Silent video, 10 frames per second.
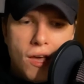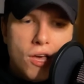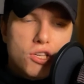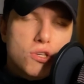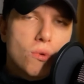
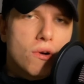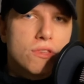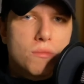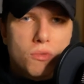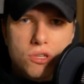
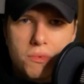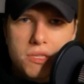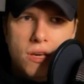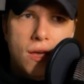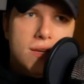siłowni może
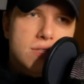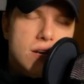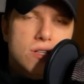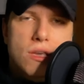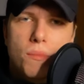być
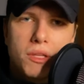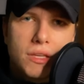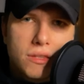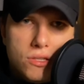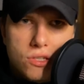strasznie
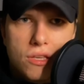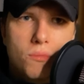patetyczny